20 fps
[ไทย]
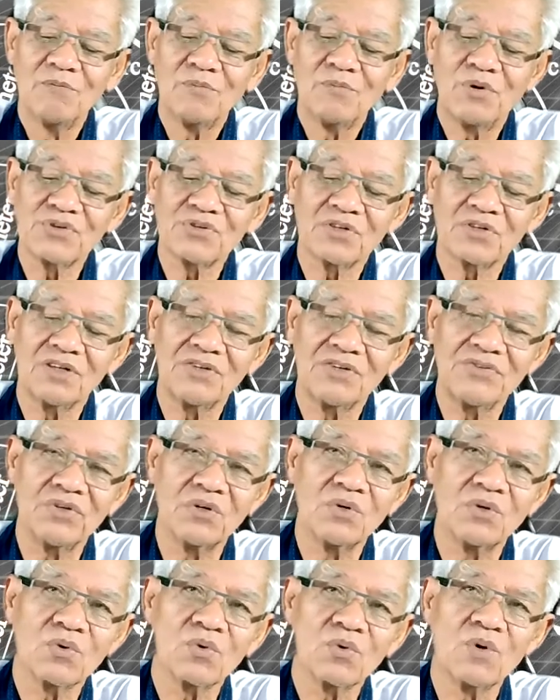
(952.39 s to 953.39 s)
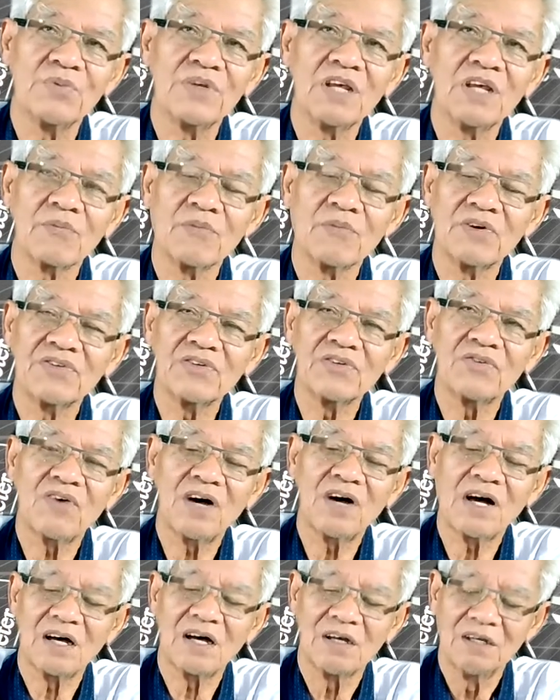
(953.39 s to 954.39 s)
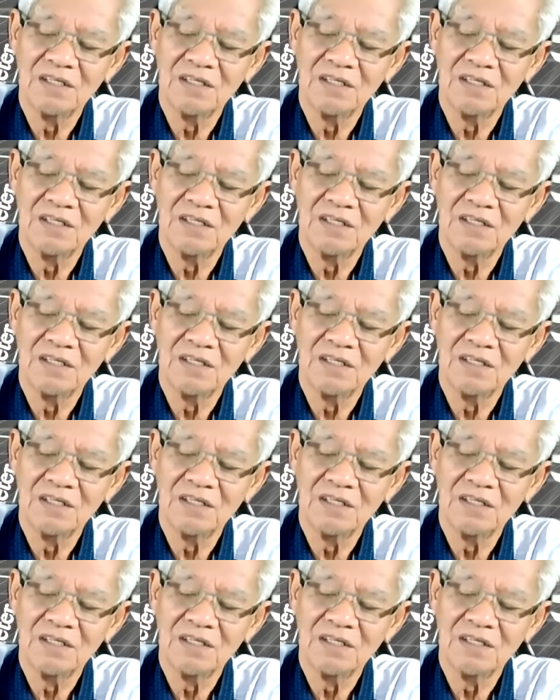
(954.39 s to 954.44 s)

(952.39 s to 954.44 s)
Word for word: เพราะฉะนั้นจึงรวมเรียกมันว่า